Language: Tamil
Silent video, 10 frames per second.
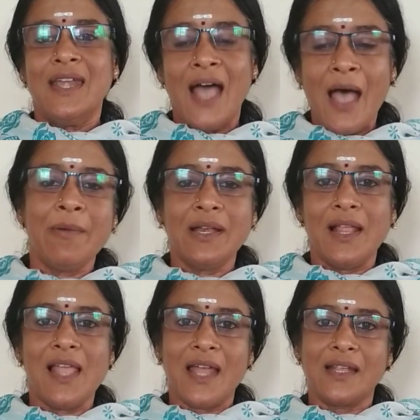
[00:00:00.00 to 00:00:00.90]
நாம
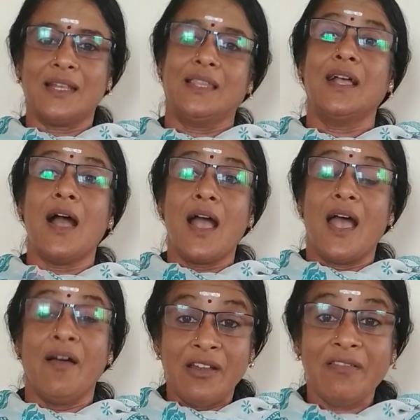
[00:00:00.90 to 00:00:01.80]
நல்லா இருக்கிறதுக்காக
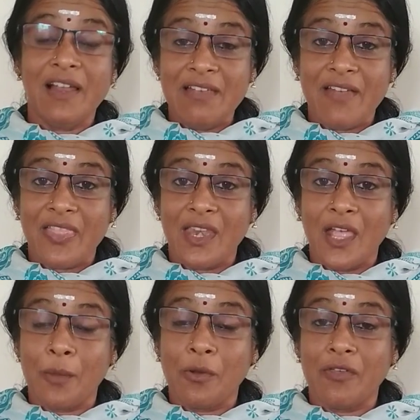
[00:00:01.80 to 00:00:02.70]
அவர் வழி வேதனை
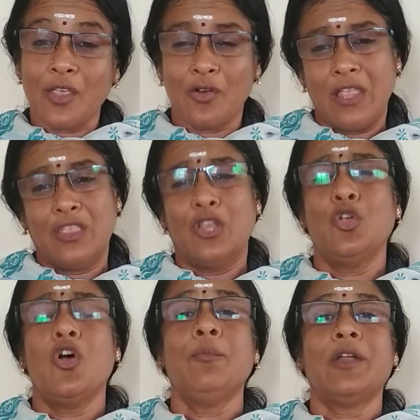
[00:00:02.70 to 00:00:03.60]
அனுபவிக்கிறோம் எத்தனையோ